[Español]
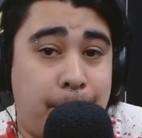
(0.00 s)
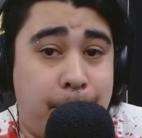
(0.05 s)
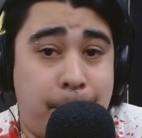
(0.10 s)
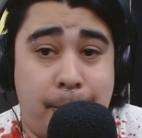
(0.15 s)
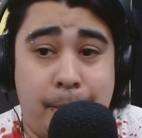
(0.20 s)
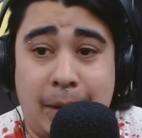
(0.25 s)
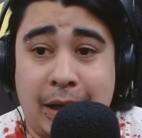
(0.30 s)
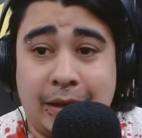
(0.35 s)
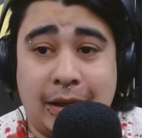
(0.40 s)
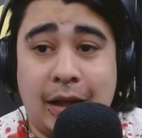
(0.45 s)

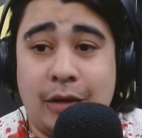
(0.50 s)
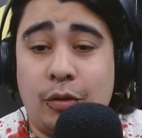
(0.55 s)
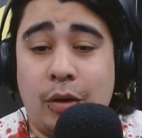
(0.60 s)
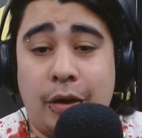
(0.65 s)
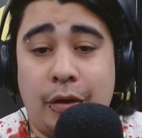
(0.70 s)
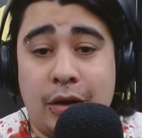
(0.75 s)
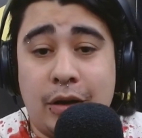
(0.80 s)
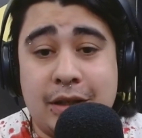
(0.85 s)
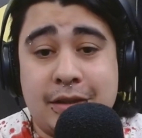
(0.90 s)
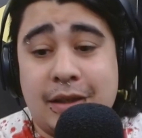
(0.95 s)
matando
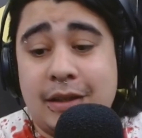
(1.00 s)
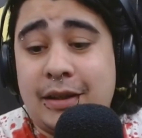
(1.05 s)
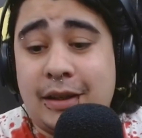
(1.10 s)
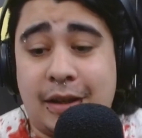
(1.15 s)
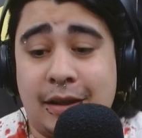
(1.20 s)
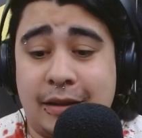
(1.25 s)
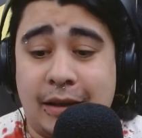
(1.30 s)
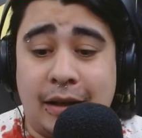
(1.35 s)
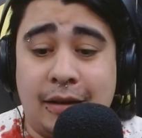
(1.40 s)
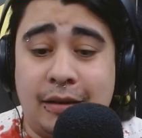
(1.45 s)
adolescentes
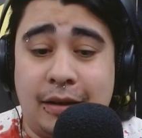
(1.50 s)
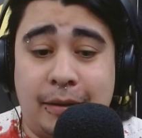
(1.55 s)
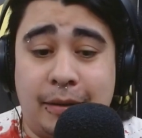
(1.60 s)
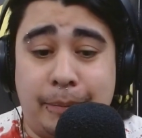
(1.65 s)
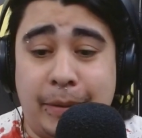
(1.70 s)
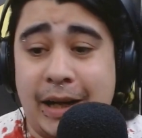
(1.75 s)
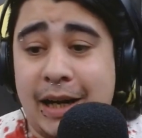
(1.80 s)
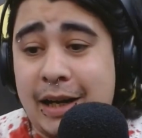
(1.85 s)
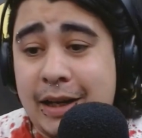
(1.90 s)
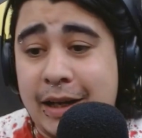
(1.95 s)
que están
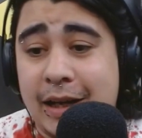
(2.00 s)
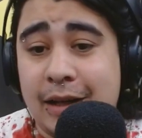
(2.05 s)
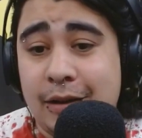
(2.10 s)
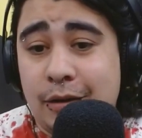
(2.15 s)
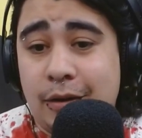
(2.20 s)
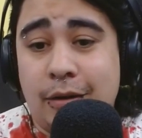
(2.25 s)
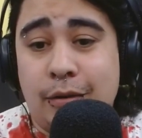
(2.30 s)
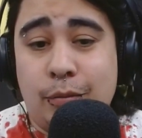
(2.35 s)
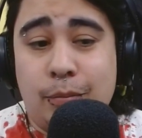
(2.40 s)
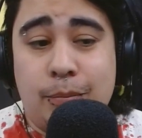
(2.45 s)

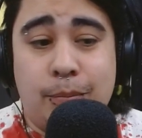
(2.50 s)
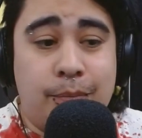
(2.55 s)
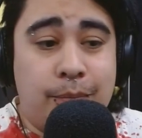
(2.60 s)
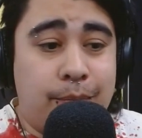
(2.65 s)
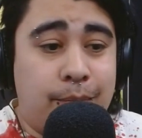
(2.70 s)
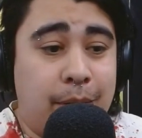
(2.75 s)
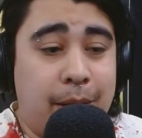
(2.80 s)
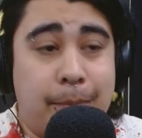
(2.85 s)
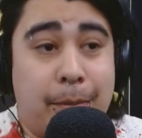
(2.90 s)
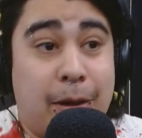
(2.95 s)
veraneando en un